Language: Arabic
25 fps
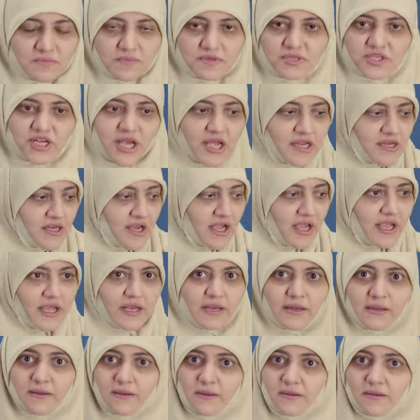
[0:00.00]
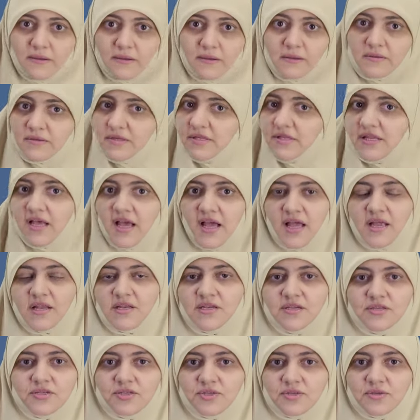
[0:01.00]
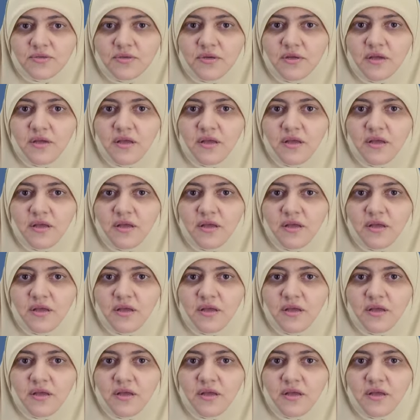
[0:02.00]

شأن عيله تتدخليش